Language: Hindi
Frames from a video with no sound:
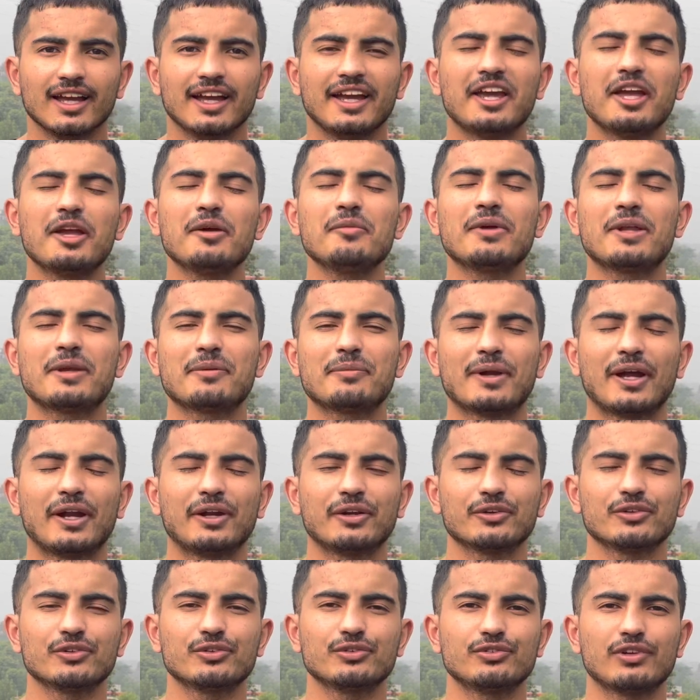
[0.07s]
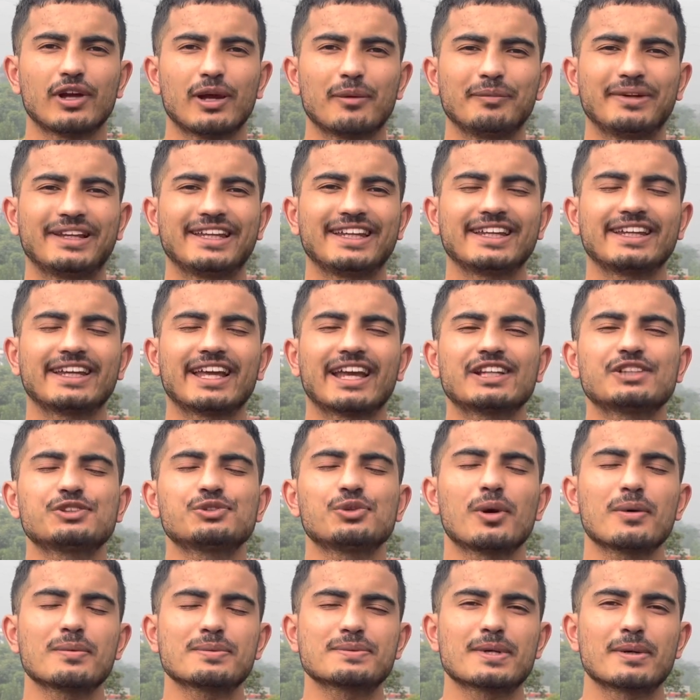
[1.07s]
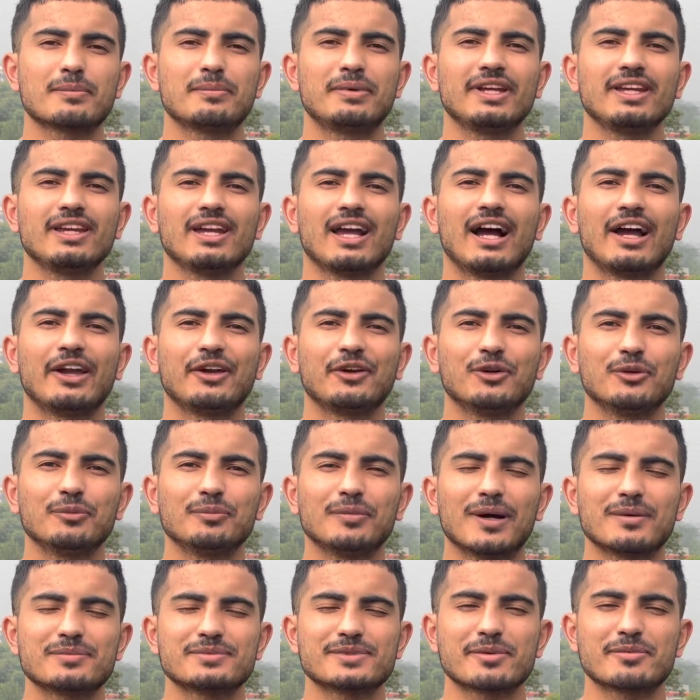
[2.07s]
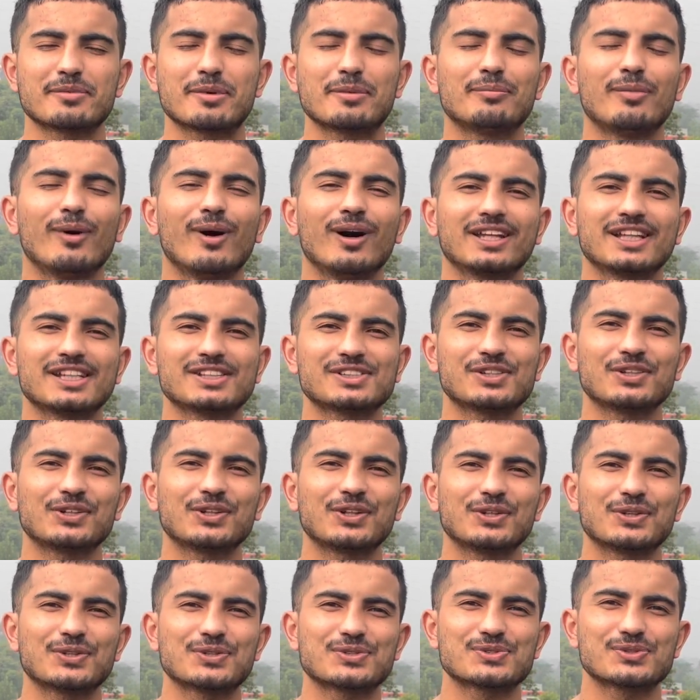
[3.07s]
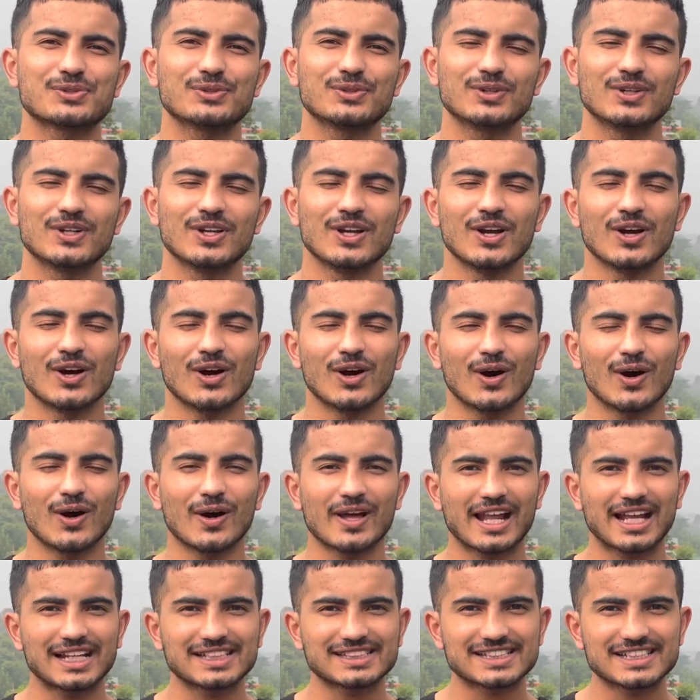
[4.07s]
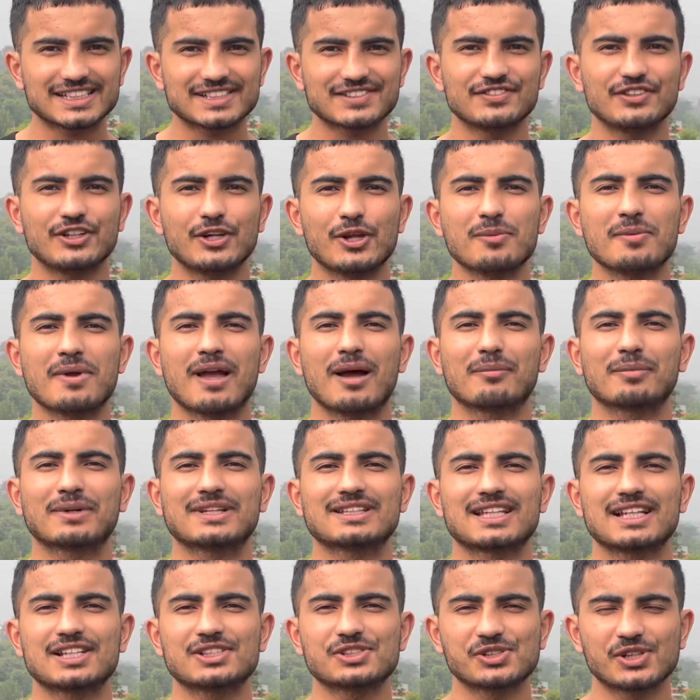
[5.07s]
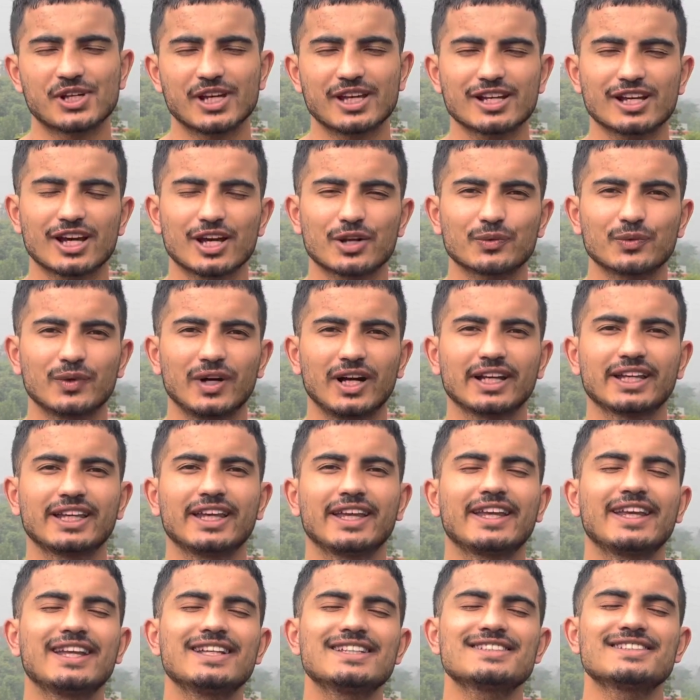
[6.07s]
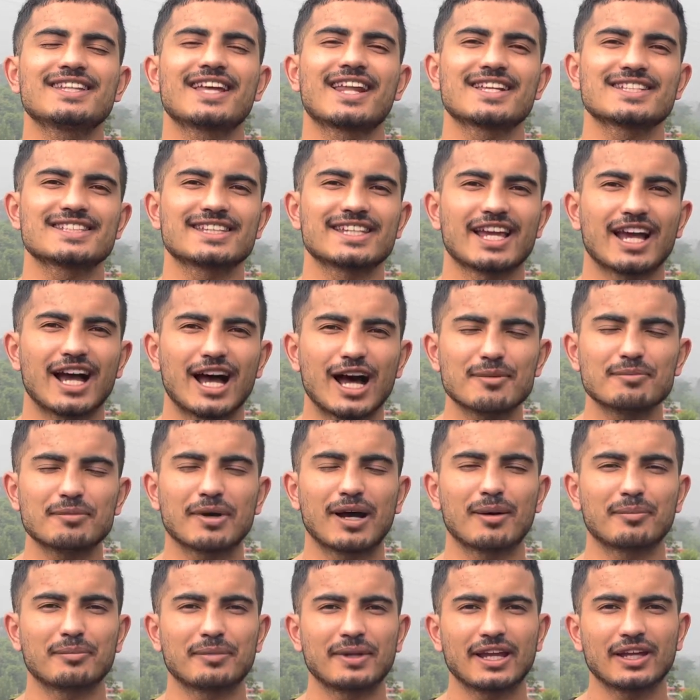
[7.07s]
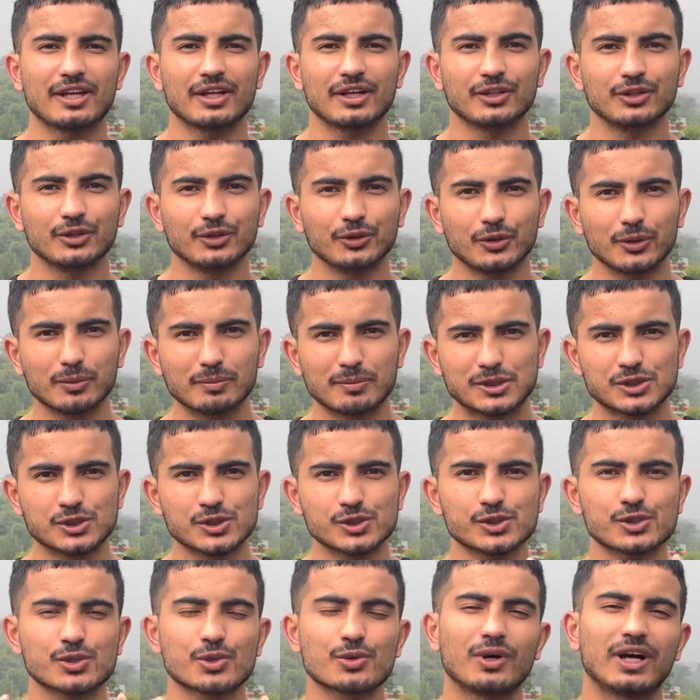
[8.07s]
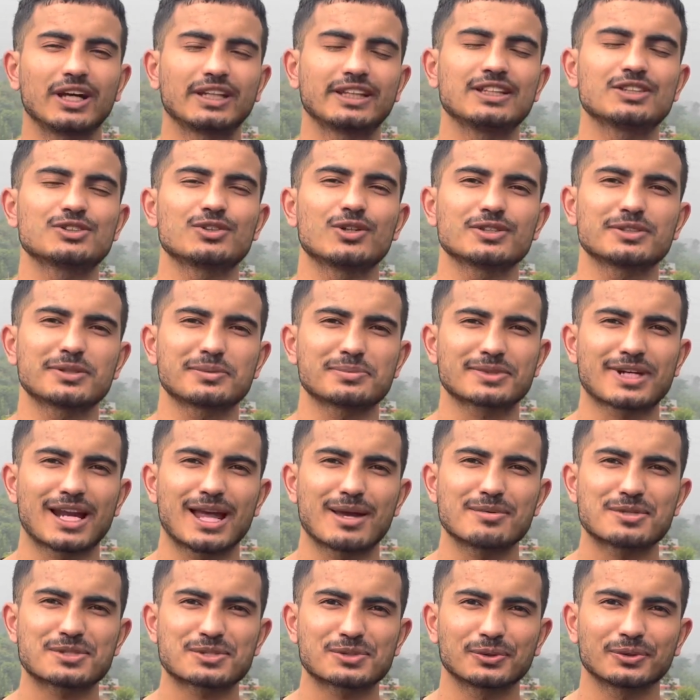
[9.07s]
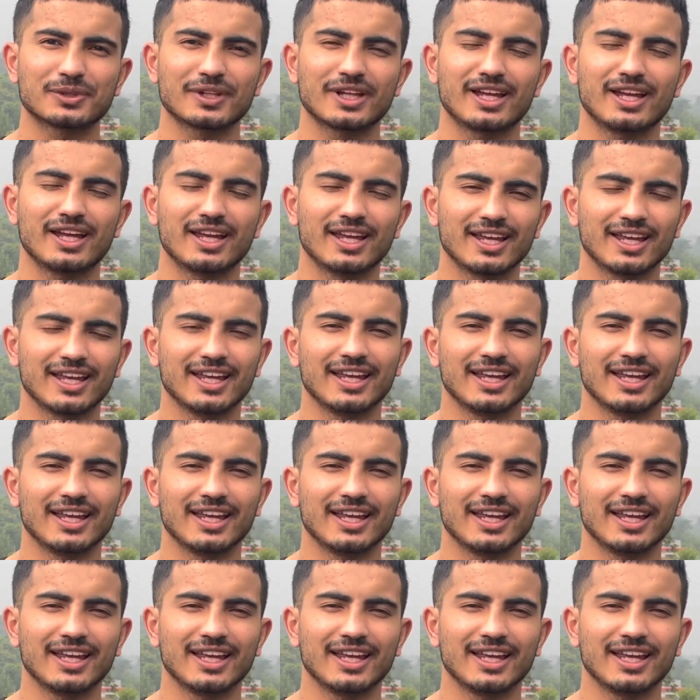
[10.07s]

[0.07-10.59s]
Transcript: हे मेरे प्यारे फैमिली कैसे हो आप सभी आई होप आप सभी बहुत अच्छे होंगे दोस्तों और आज की इस वीडियो में आपके साथ शेयर करूंगा कि किस तरह से आप अपने यूट्यूब पे जो शुरुआती सौ सब्सक्राइबर्स होते हैं